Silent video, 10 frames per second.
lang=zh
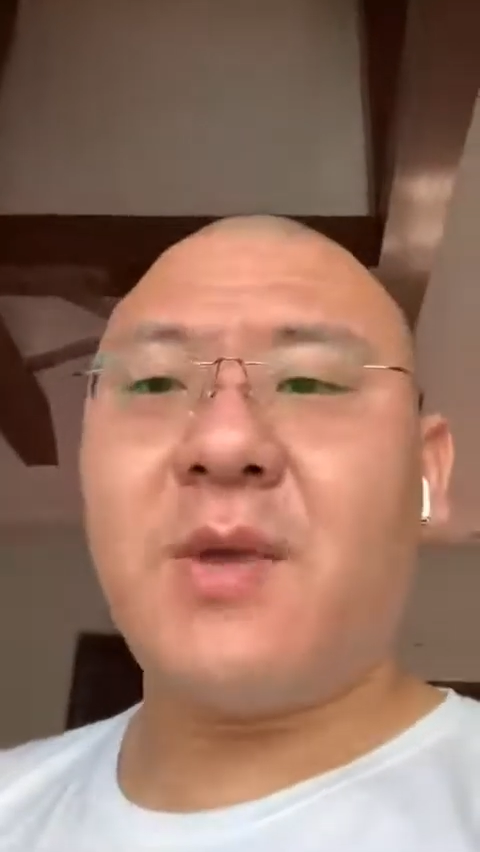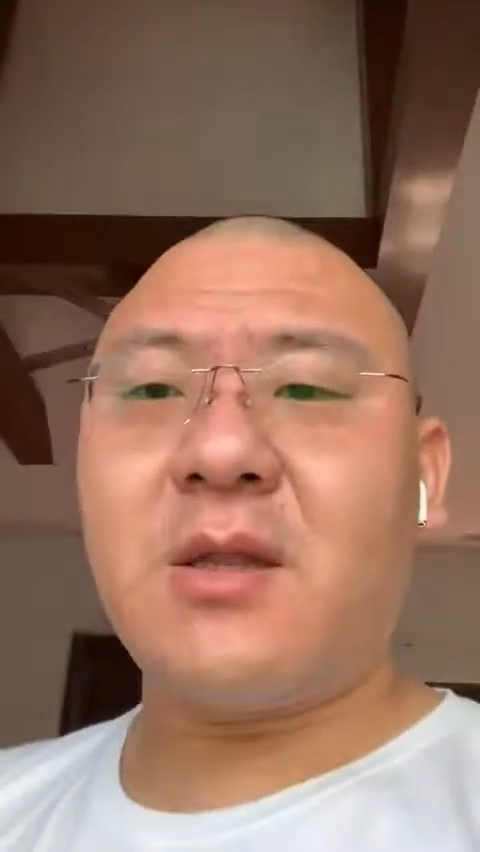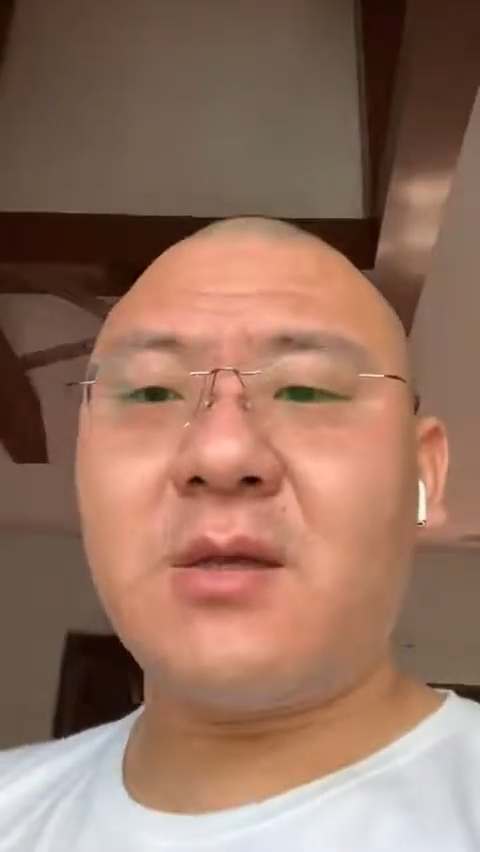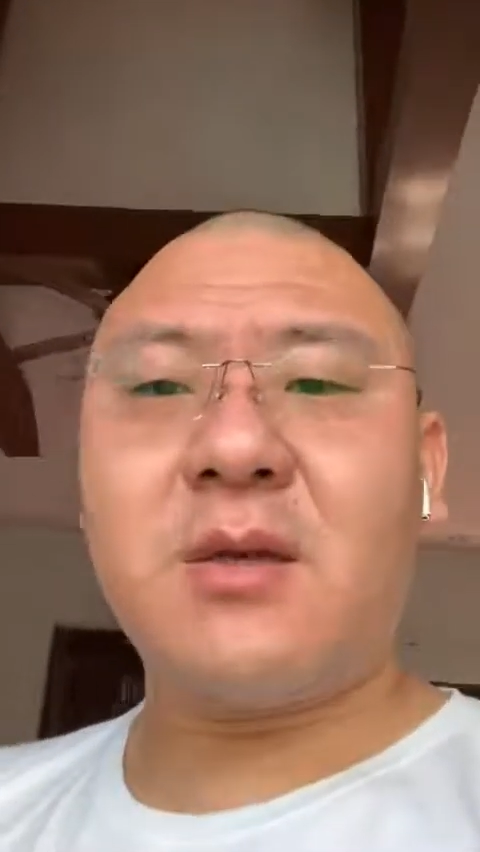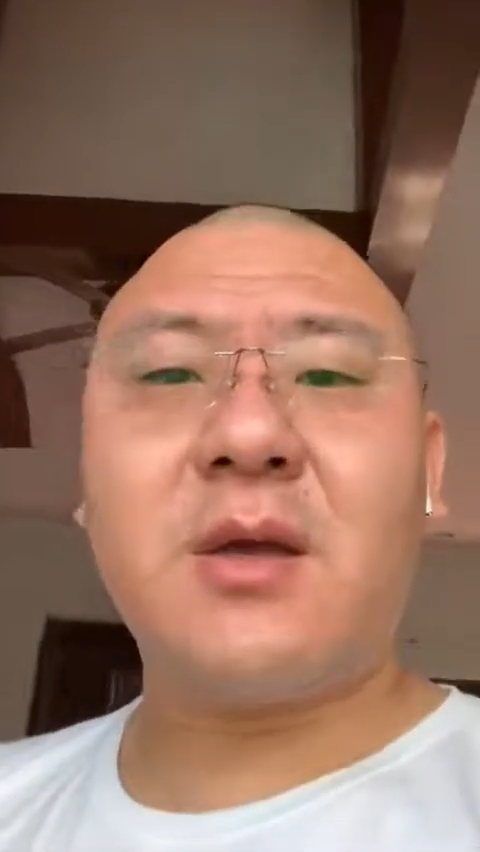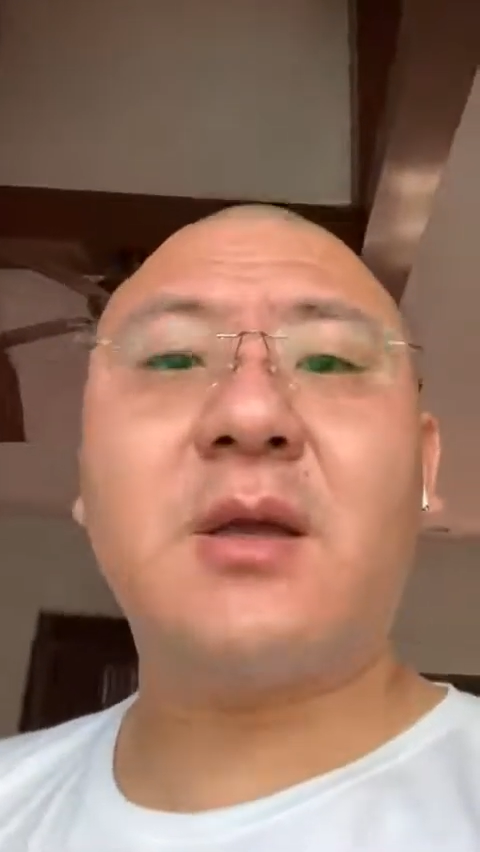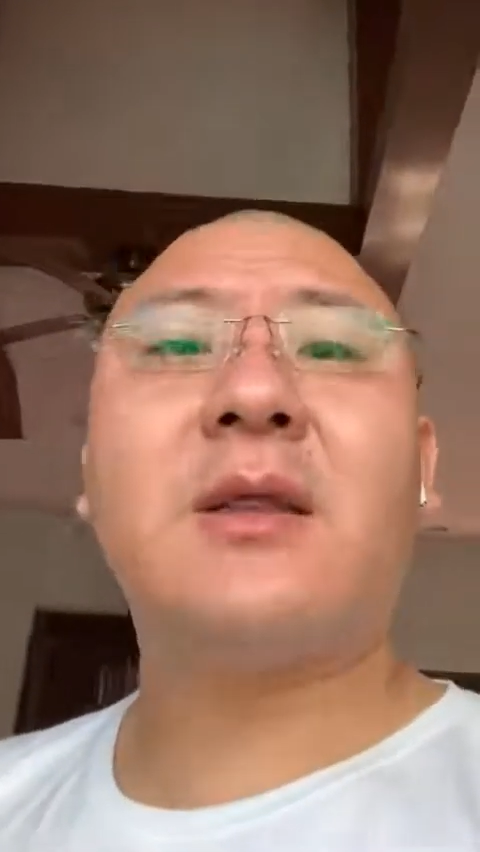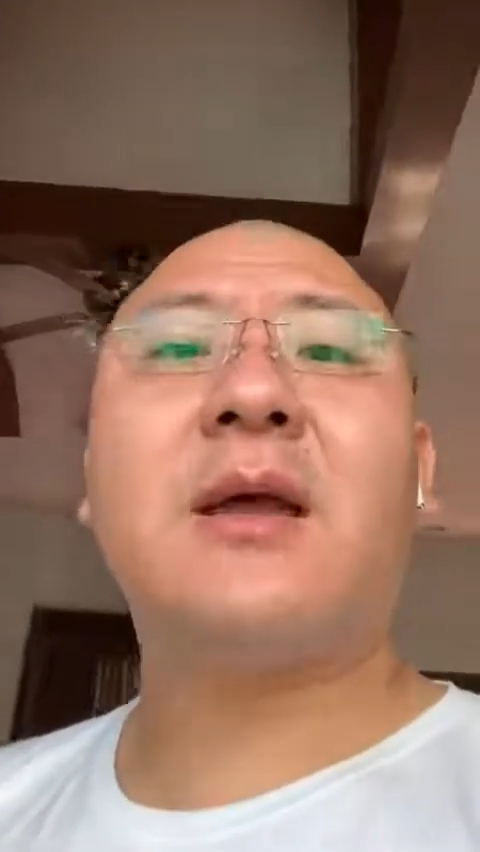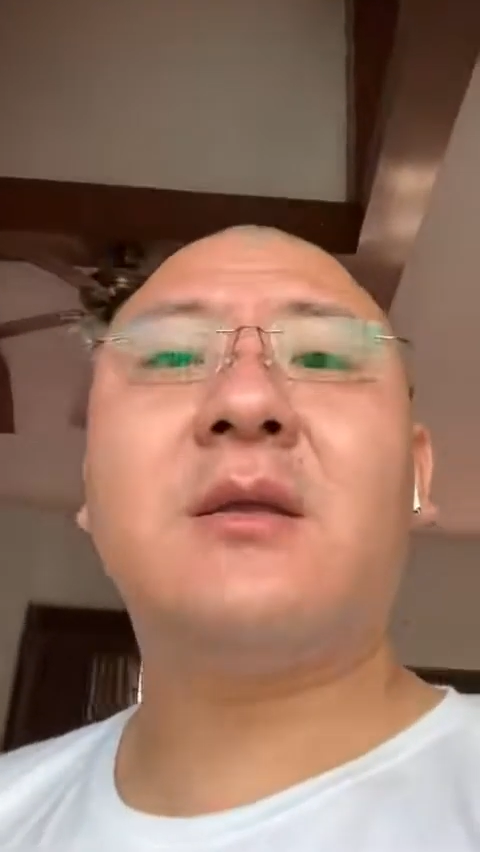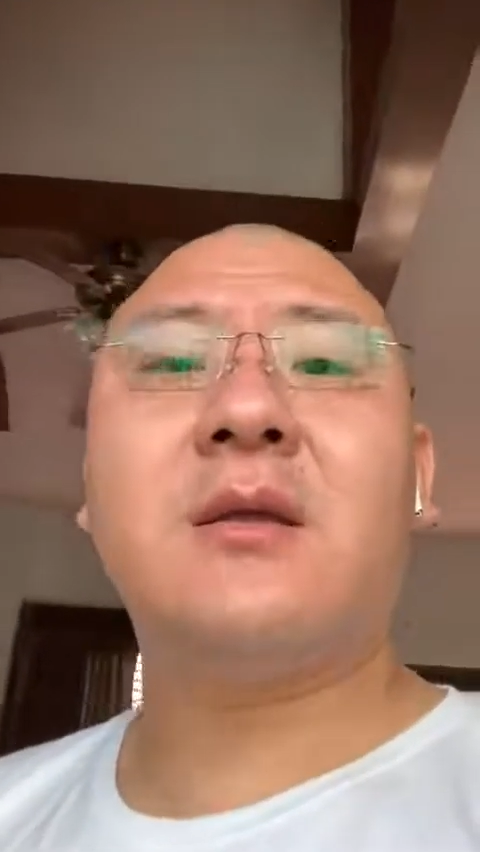变成了很
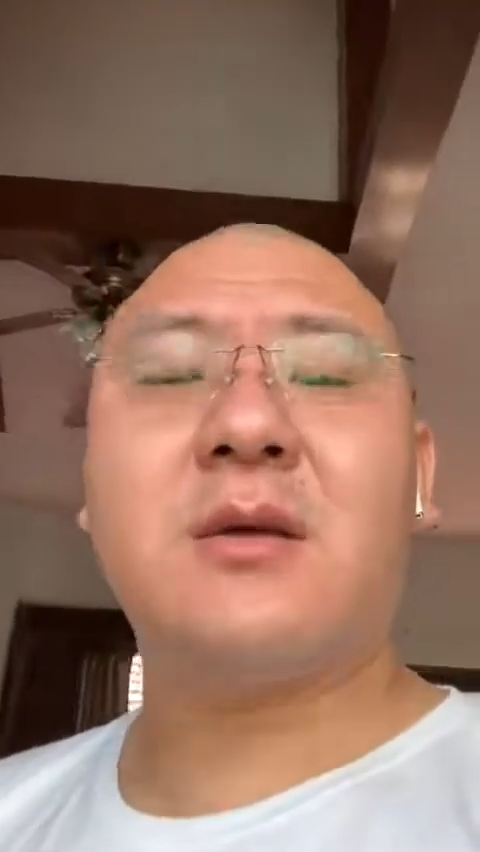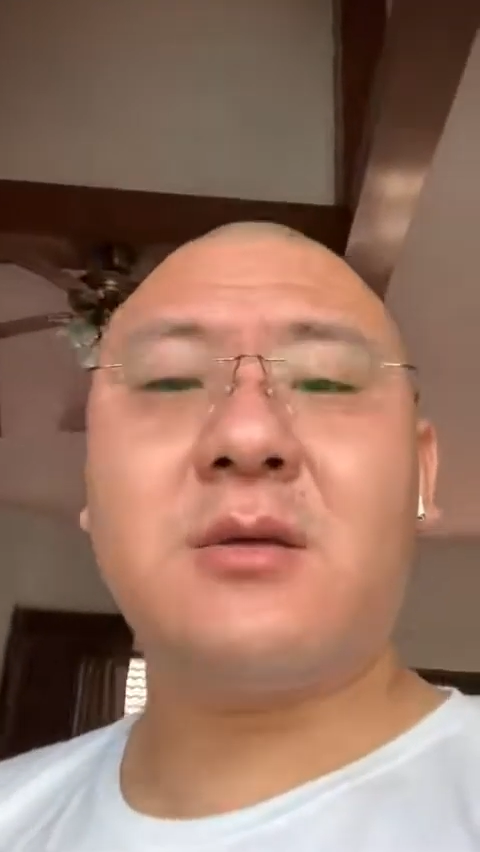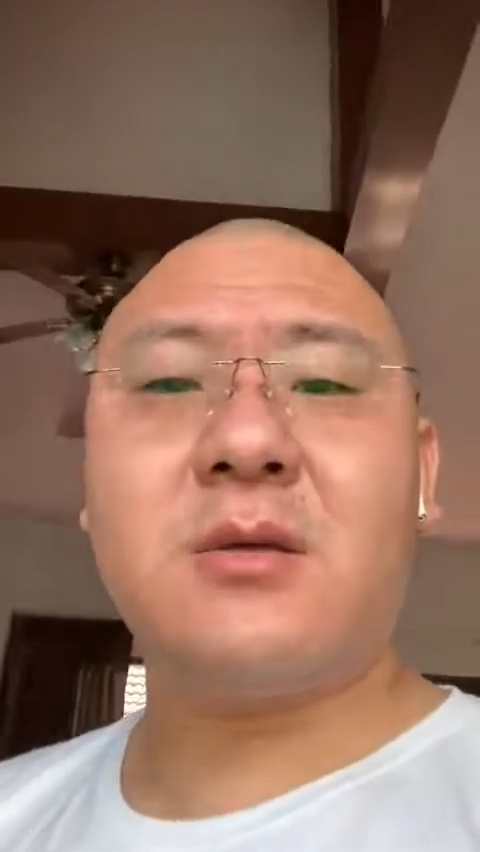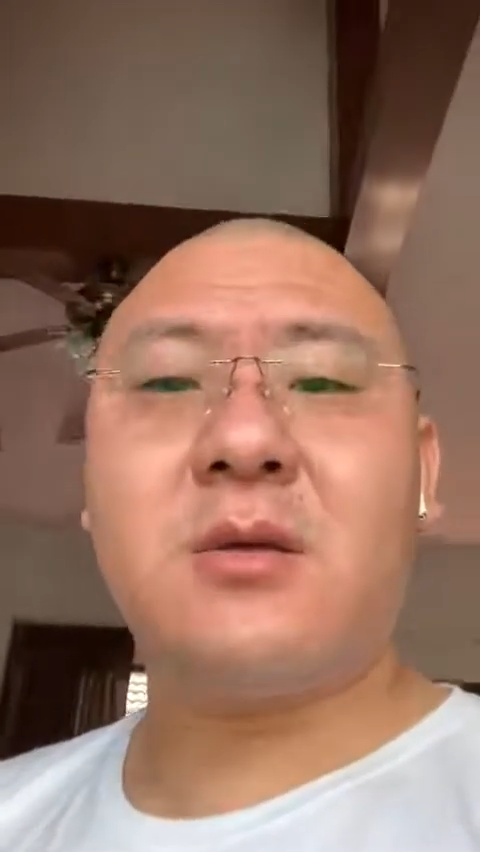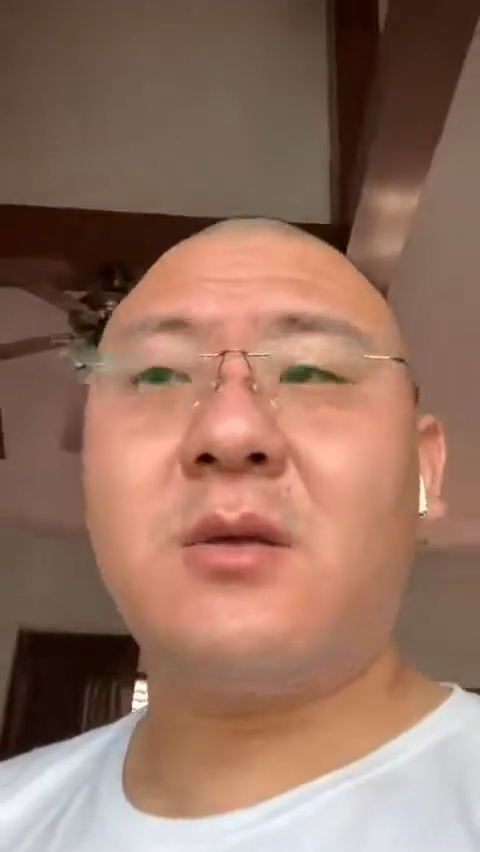难的一件事情。